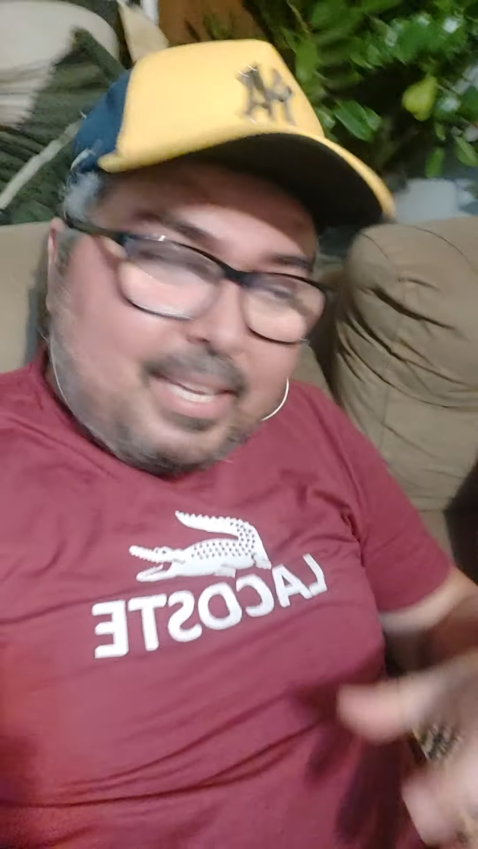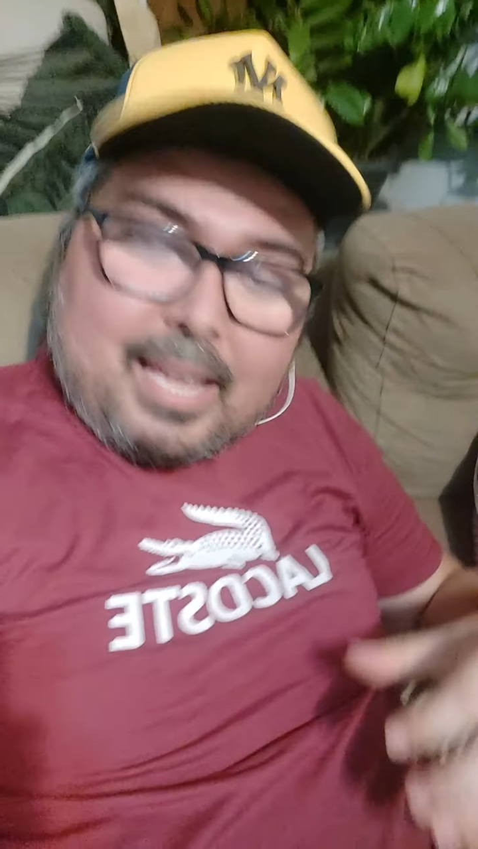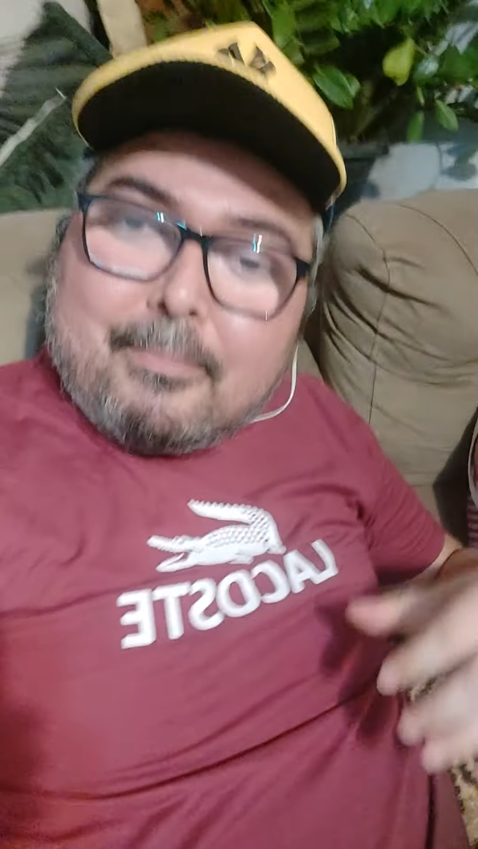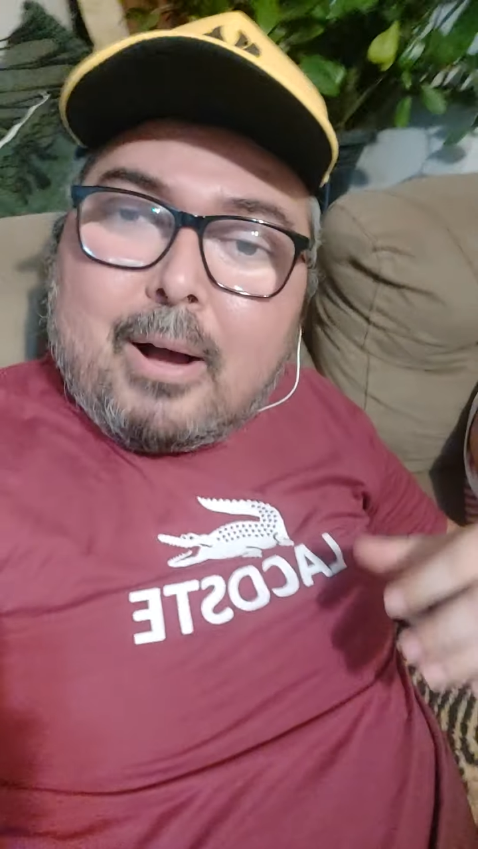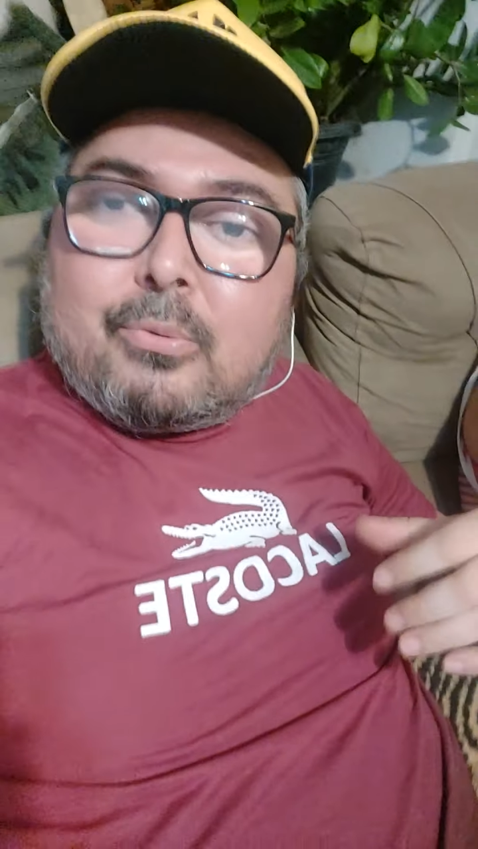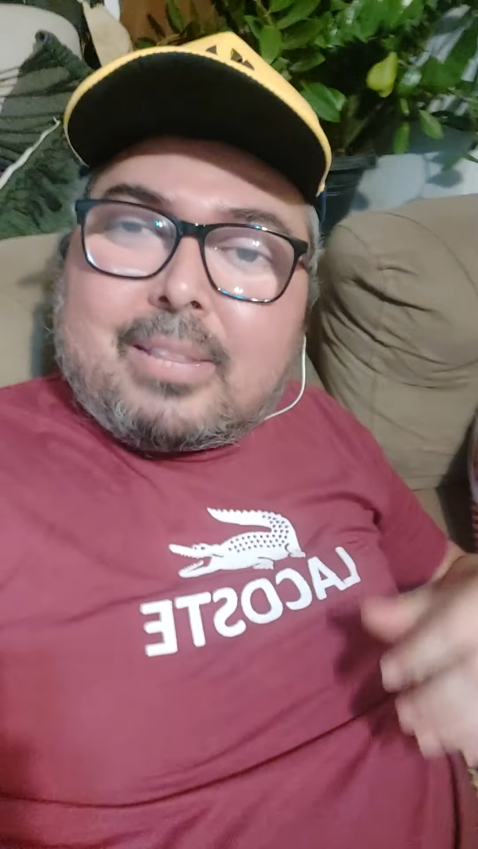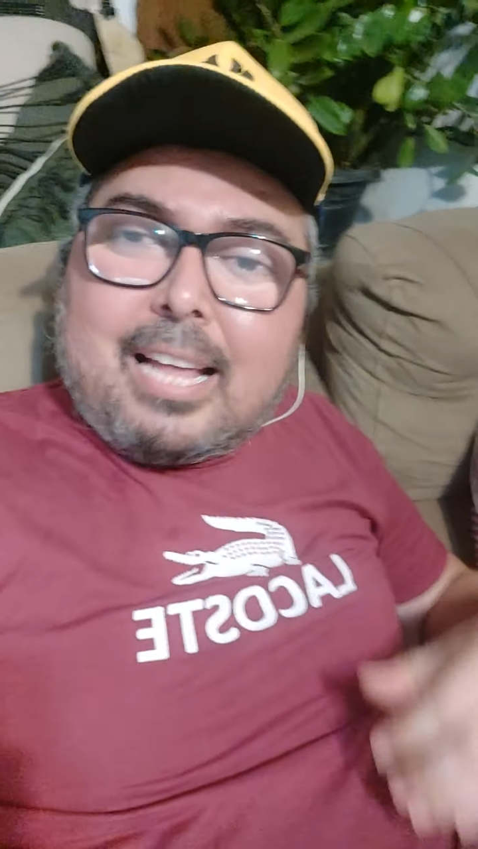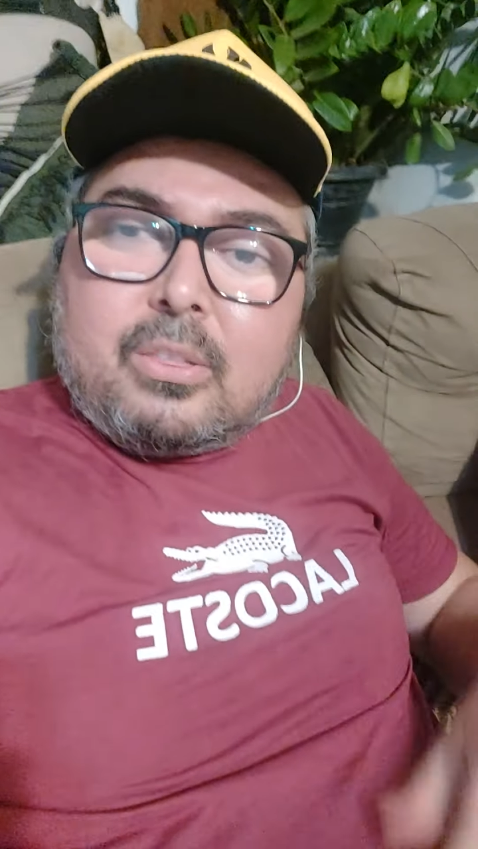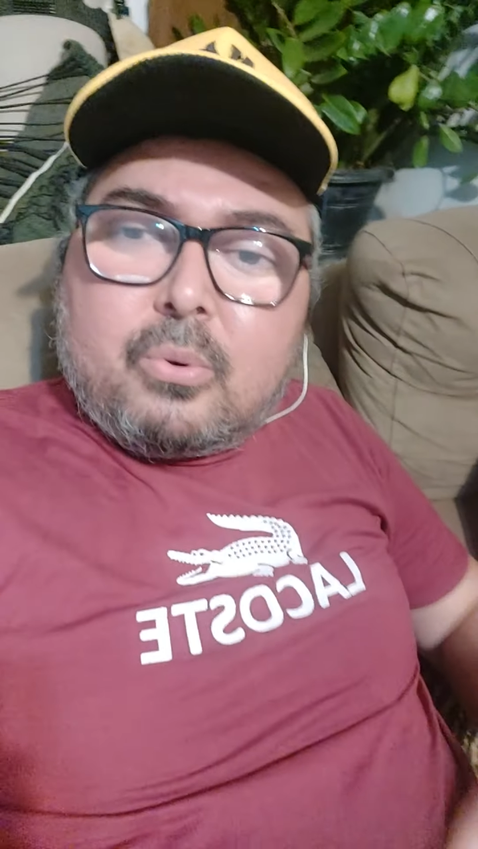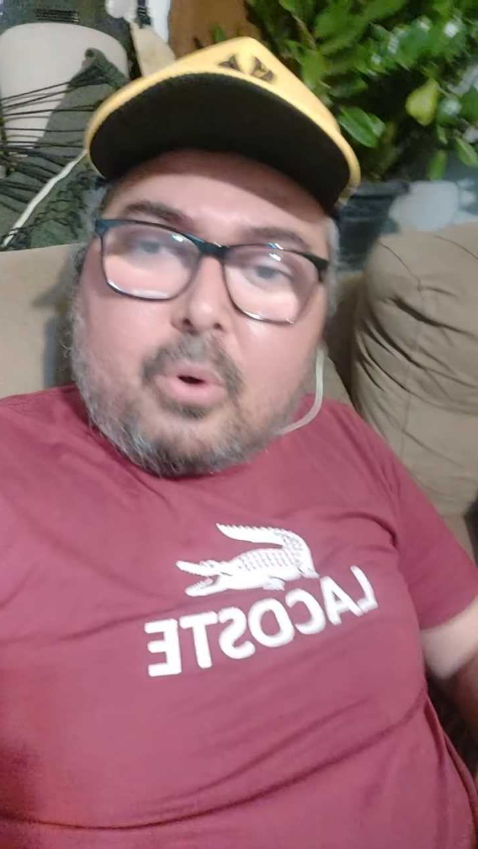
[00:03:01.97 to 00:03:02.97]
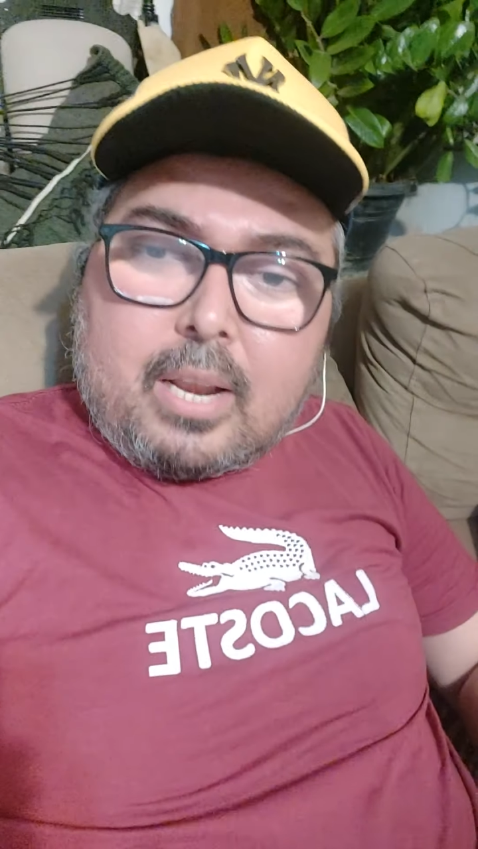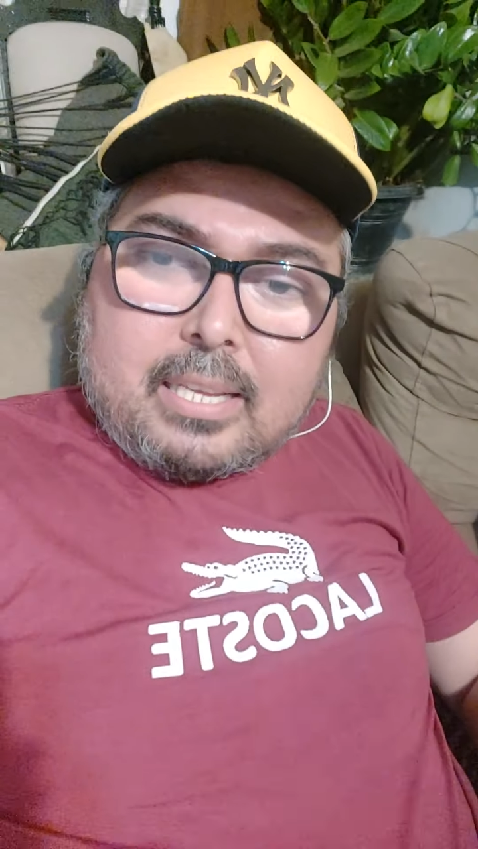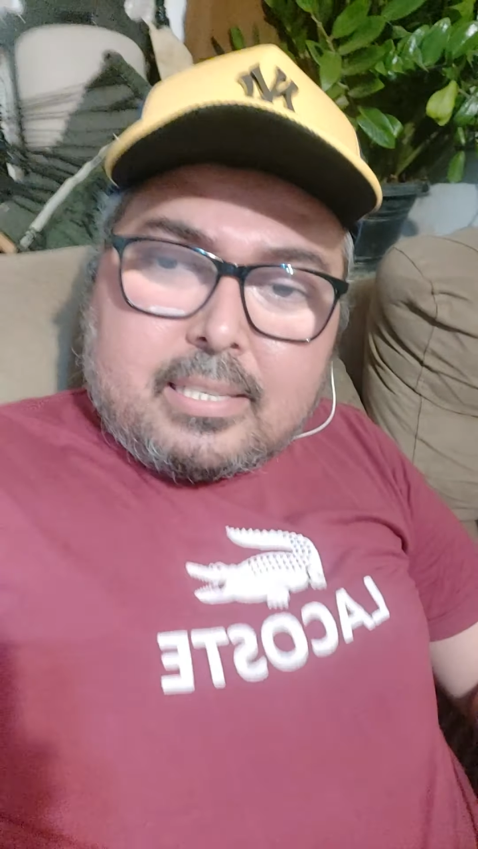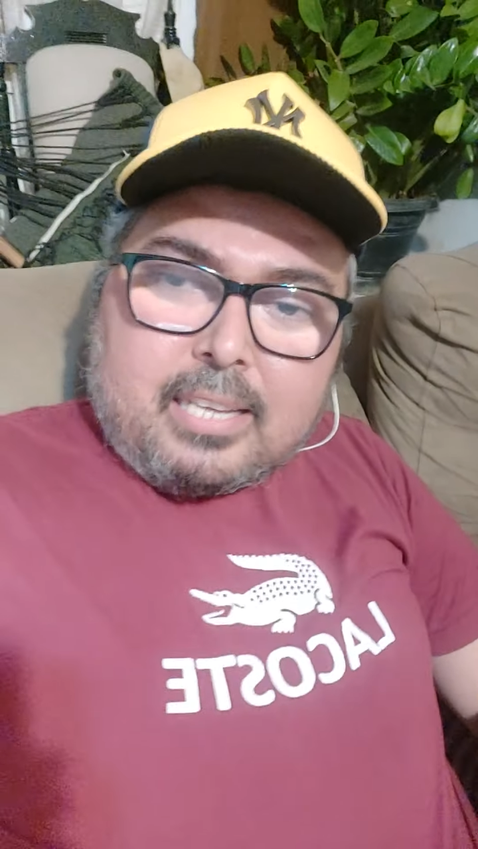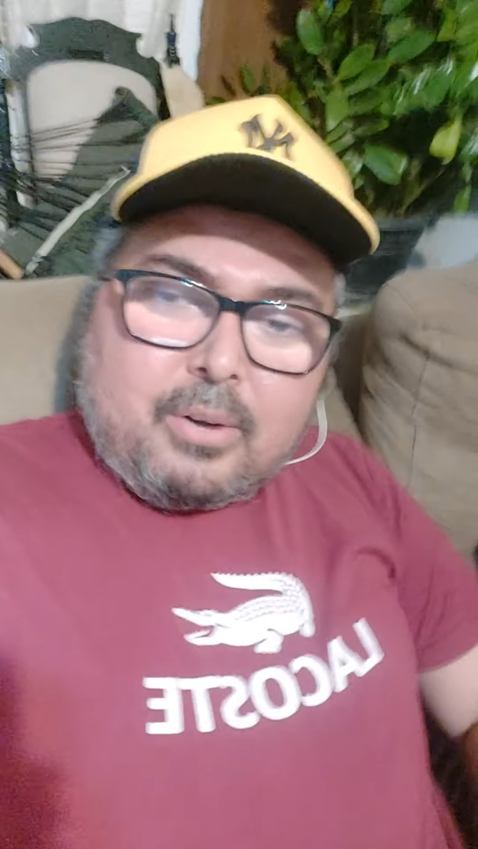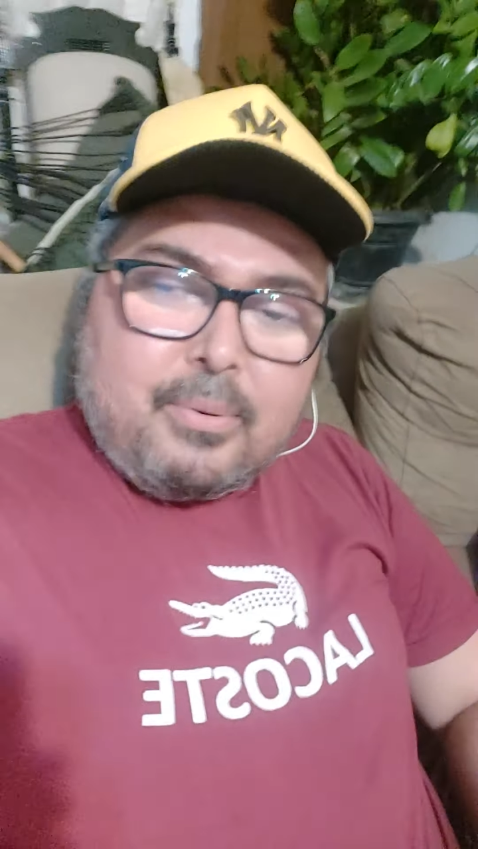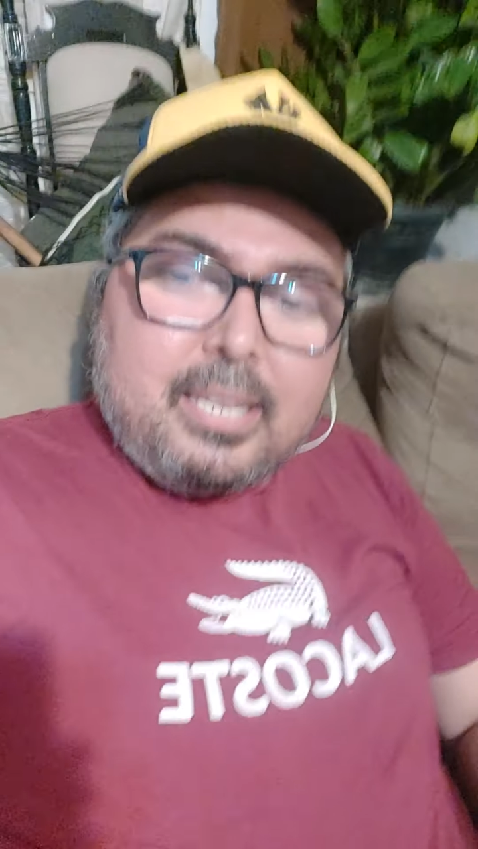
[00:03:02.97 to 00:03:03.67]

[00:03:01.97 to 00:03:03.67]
é maldade do coração,